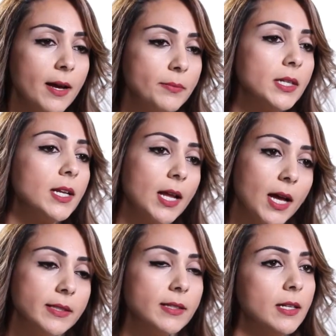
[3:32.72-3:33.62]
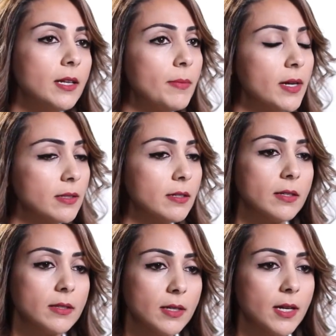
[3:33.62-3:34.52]
الحمد لله لحد هلا ما
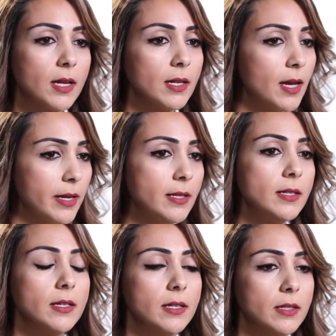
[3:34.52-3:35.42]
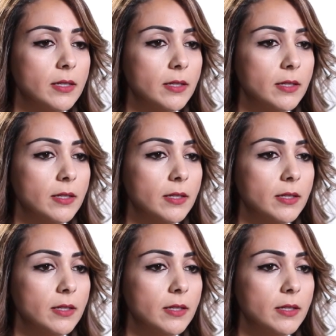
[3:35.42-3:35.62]
تعرض ركان لاي